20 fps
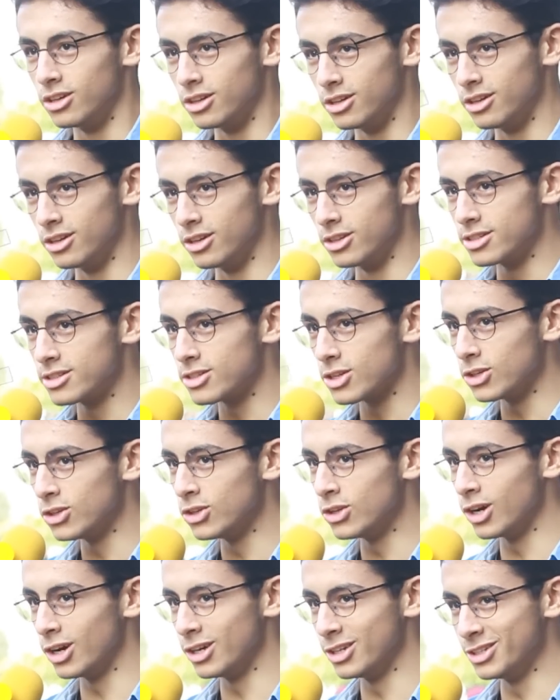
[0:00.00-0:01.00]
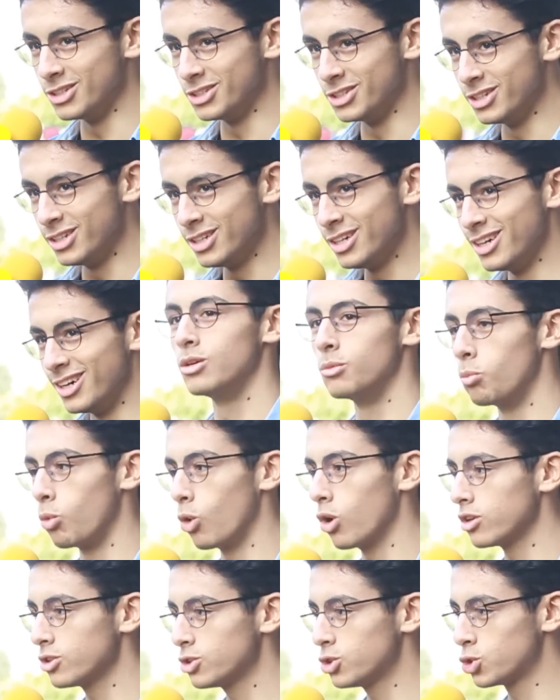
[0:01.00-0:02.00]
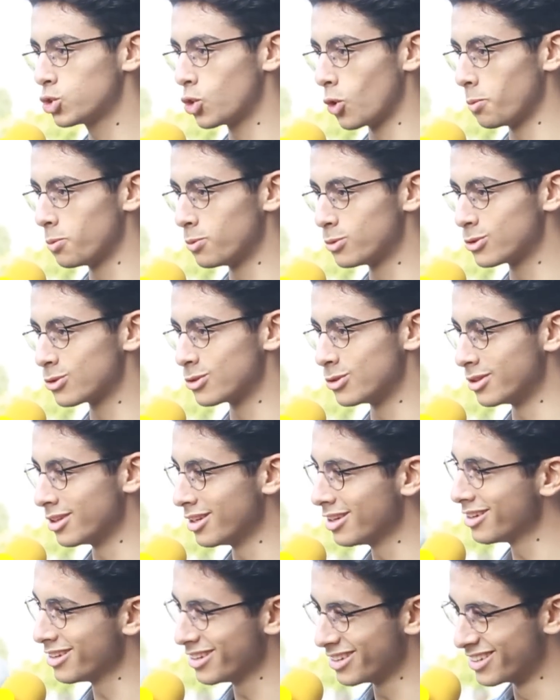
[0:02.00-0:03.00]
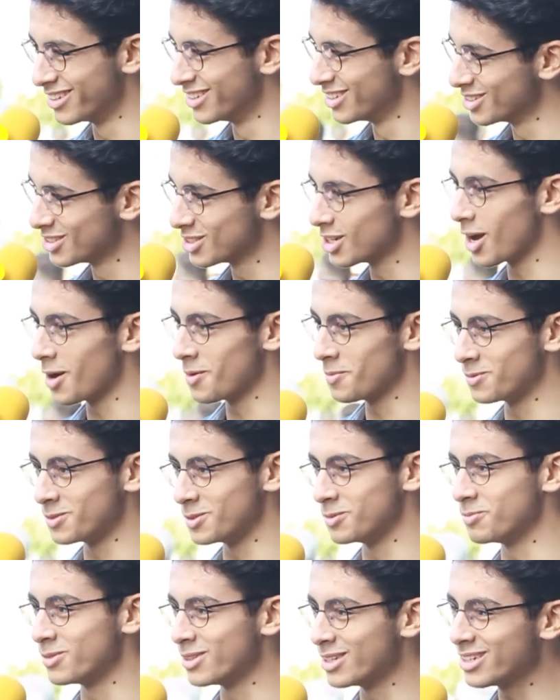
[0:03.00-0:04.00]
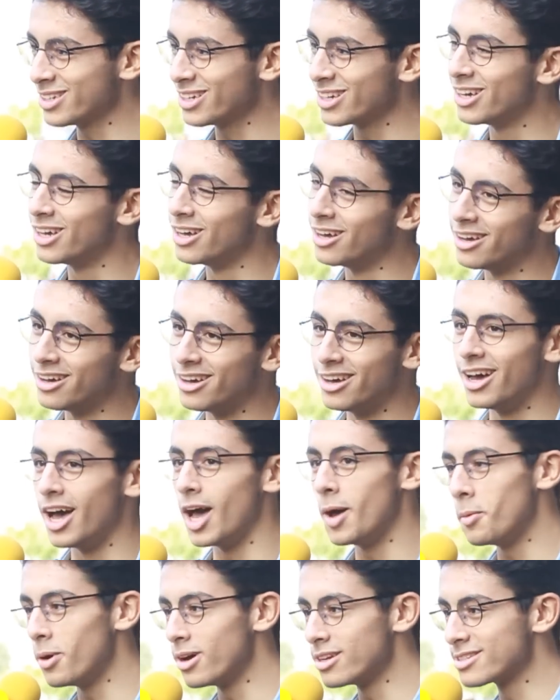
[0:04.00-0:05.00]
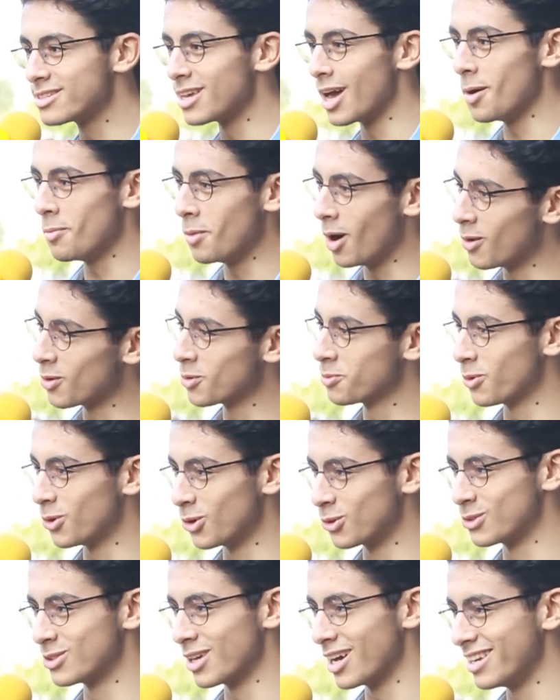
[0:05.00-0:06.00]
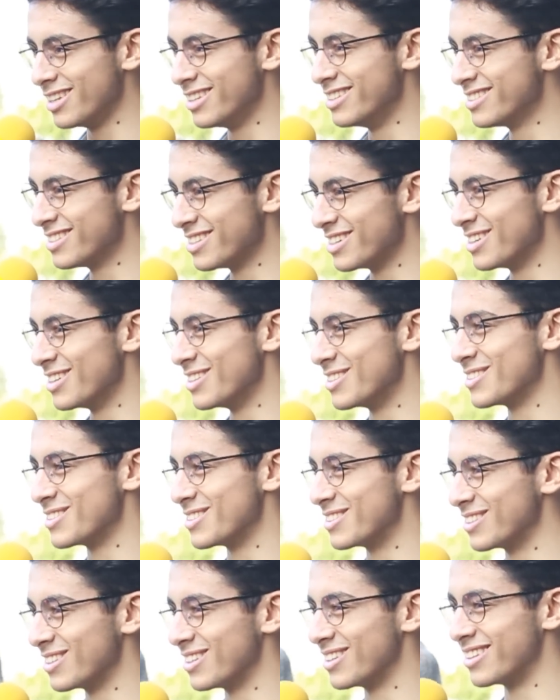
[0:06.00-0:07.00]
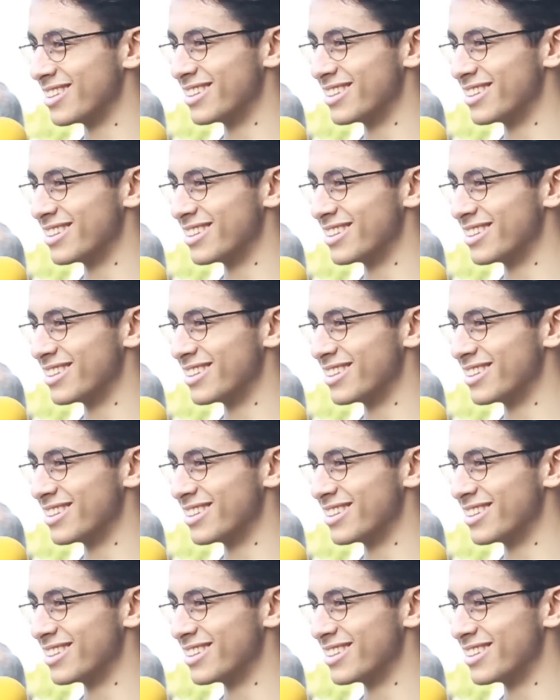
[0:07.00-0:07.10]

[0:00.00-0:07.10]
Ee, senin ananı Boğaziçi Köprüsü'nde şey yapayım da hem Asya hem Avrupa güzelliği seyretsin.